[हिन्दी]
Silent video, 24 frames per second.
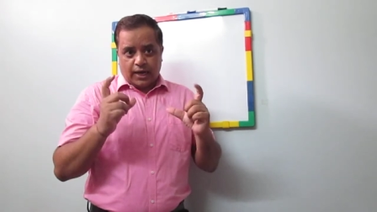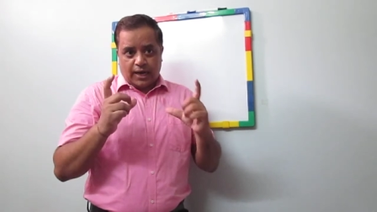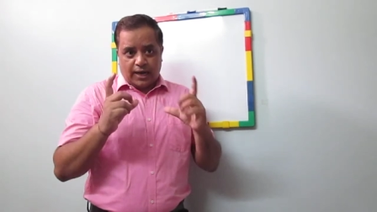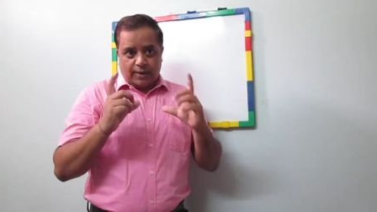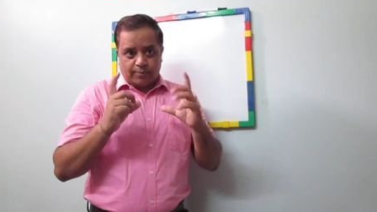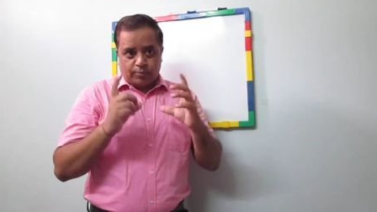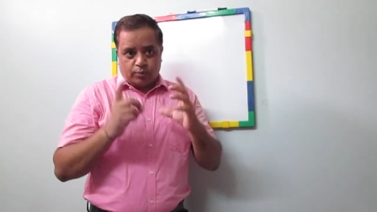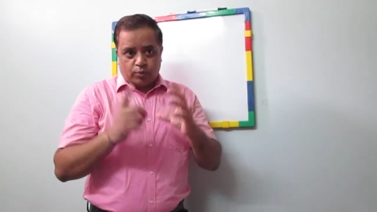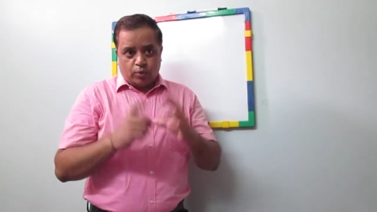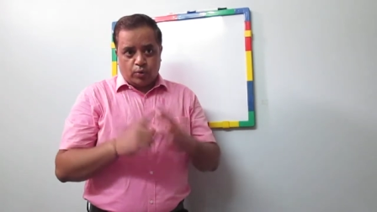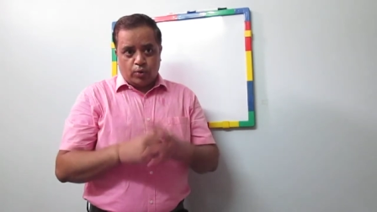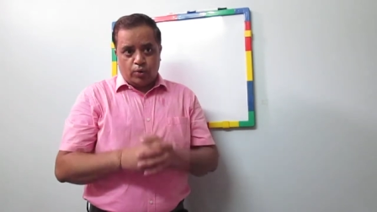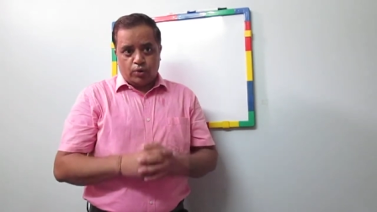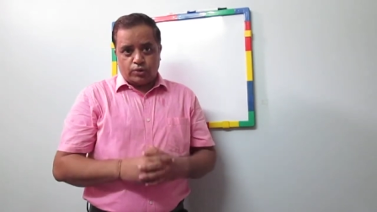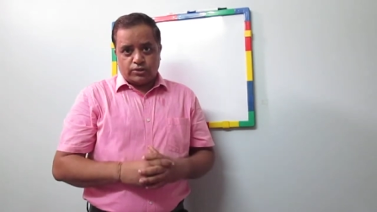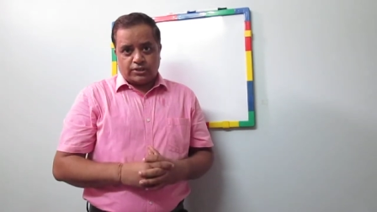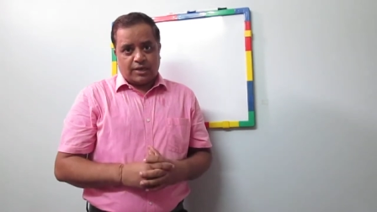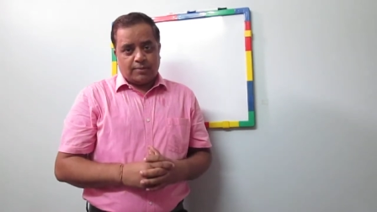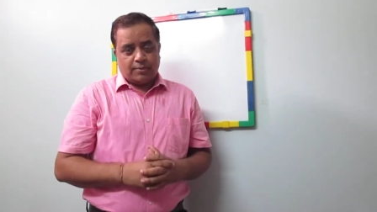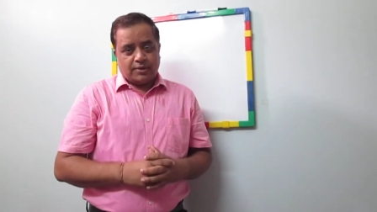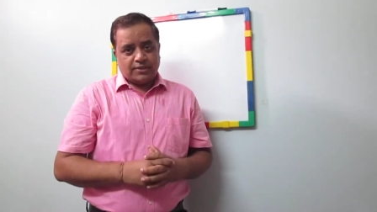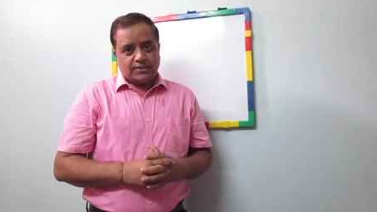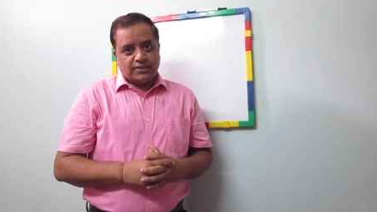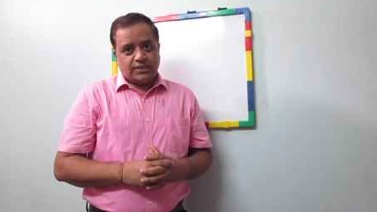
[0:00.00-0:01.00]
आपको
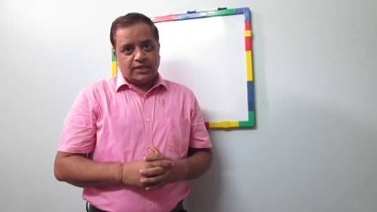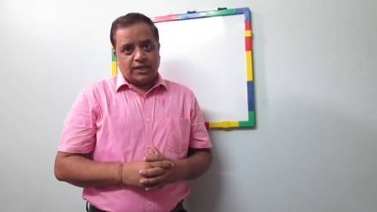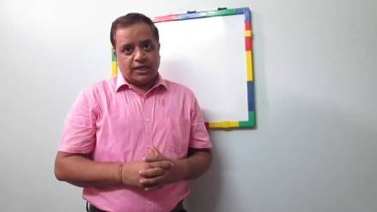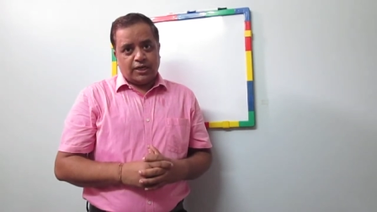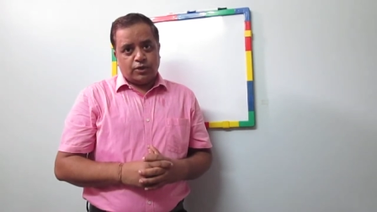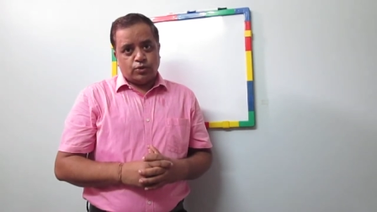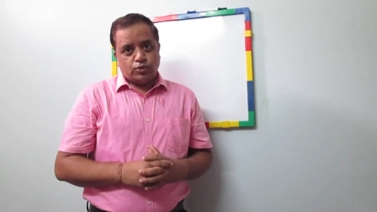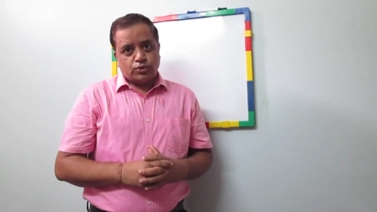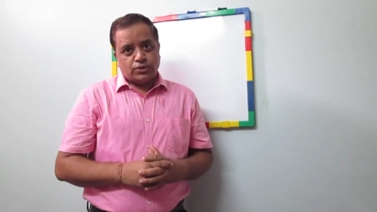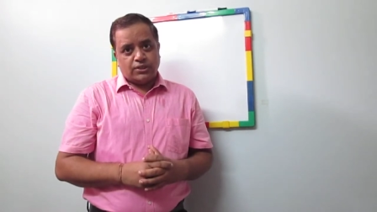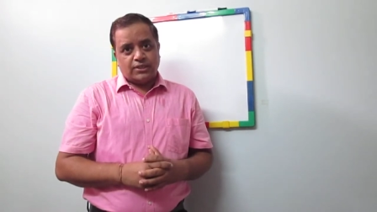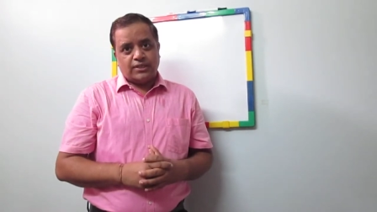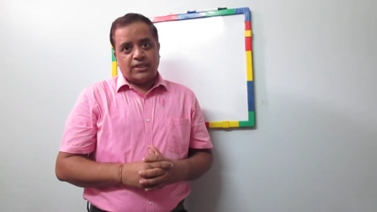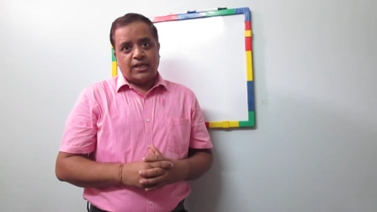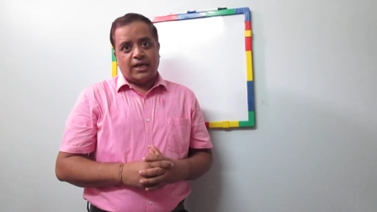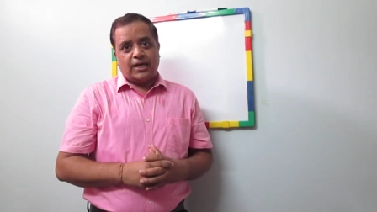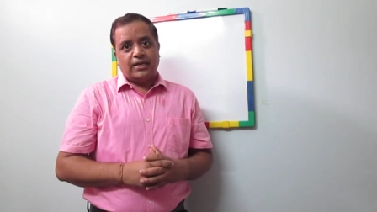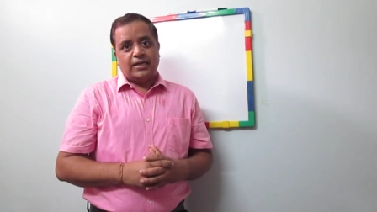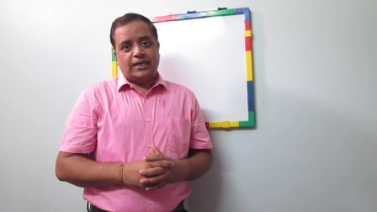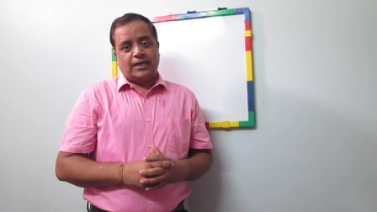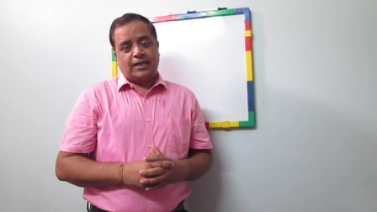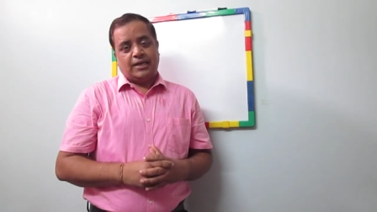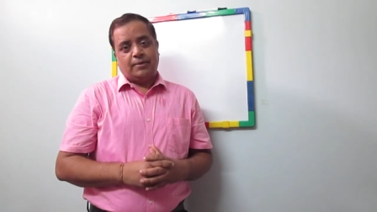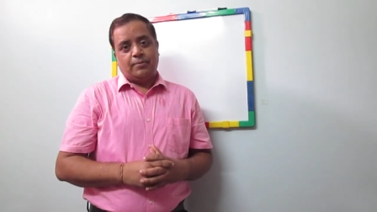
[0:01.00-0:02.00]
सामाजिक अनुसंधान
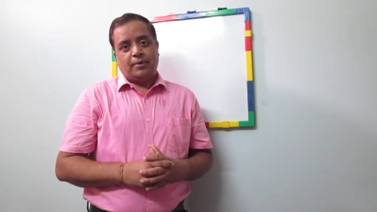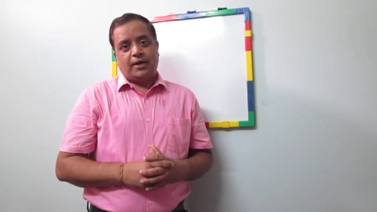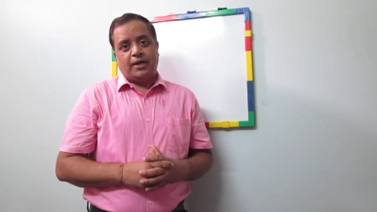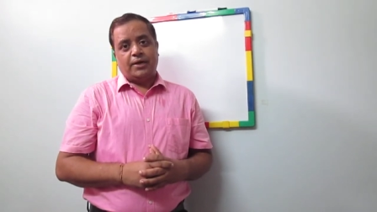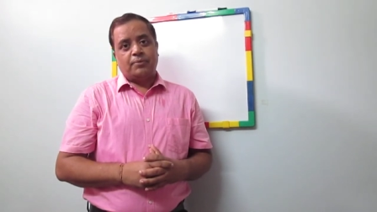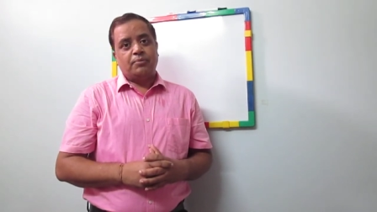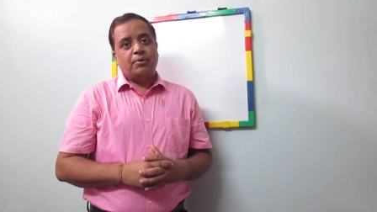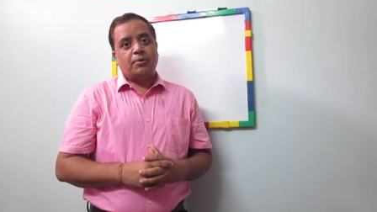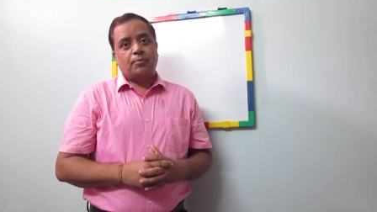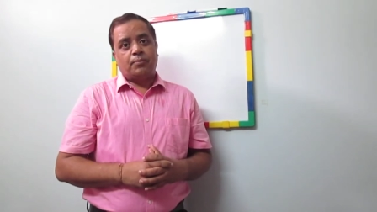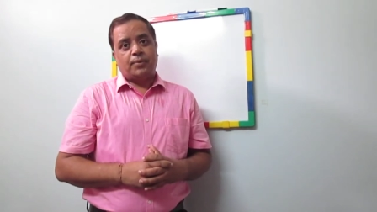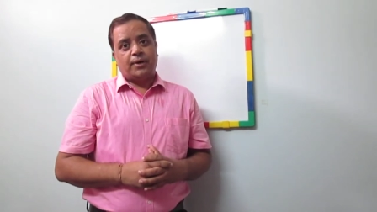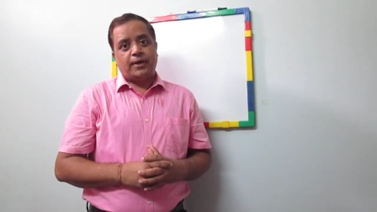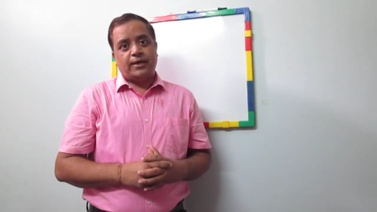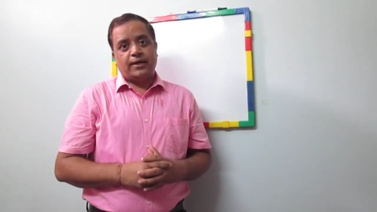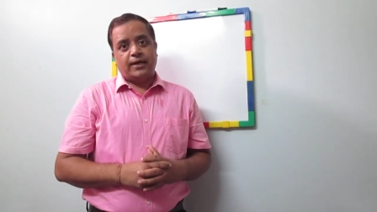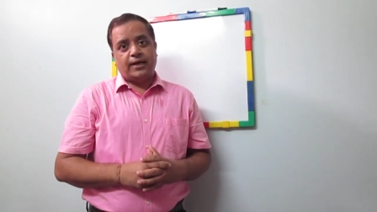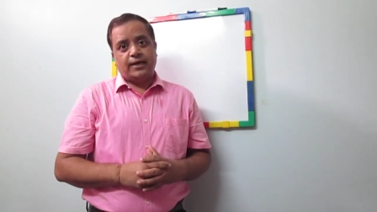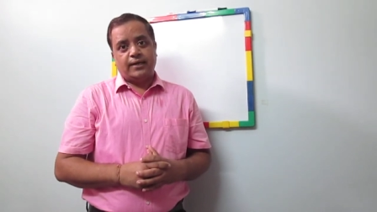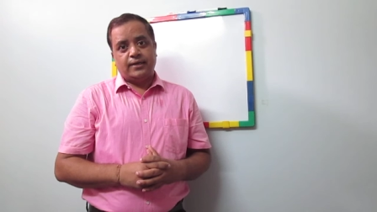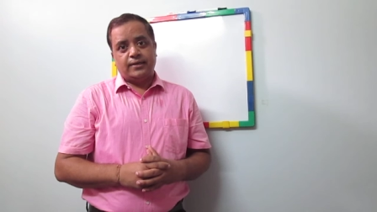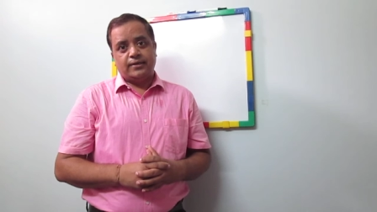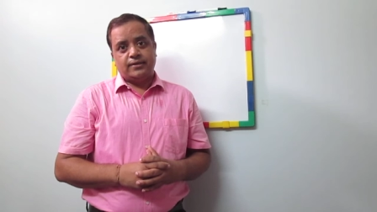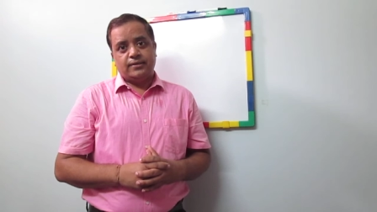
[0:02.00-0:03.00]
के बारे में पढ़ना
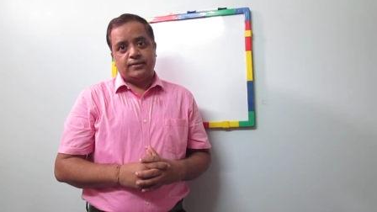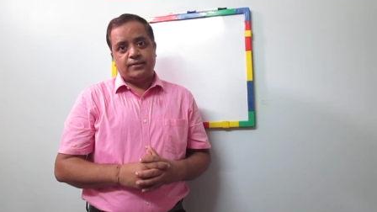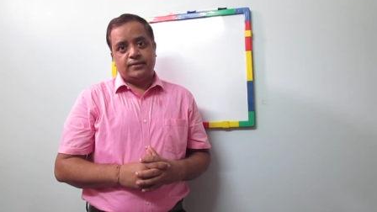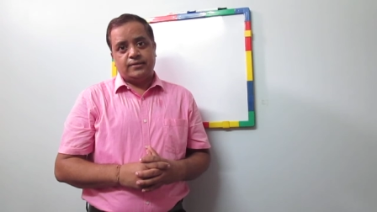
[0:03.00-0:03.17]
है